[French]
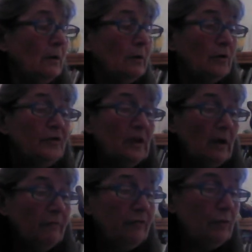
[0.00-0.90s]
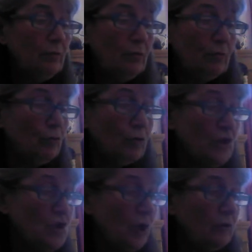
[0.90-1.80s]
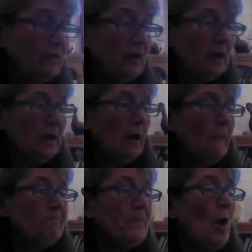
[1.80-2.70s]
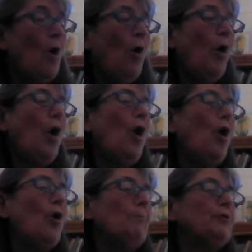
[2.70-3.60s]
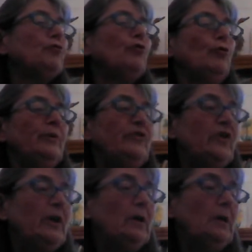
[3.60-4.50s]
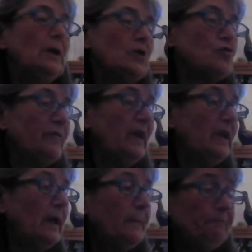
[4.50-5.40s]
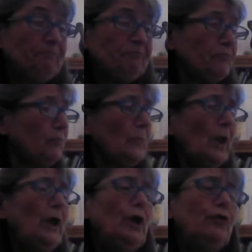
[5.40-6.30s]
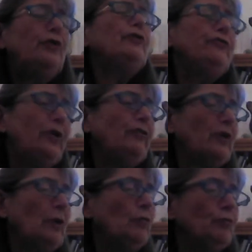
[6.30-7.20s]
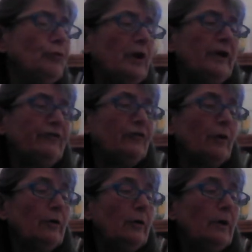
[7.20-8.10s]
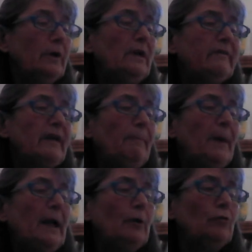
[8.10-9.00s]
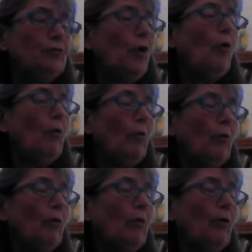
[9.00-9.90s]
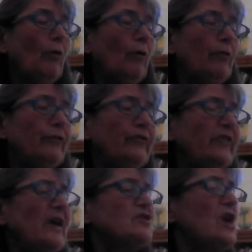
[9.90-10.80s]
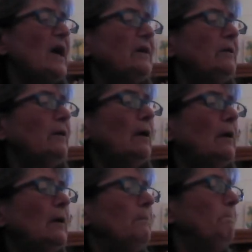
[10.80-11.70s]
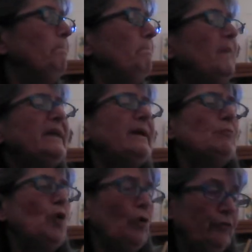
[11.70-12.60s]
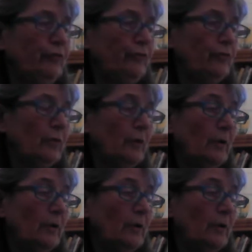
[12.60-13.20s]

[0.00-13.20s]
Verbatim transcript: Quand il la vit, Don Quichotte s'écria Oh, pour celui-ci, il est chevalier et des escadrons du Christ. Il s'appelle donc euh, Saint-Jacques Matamoros.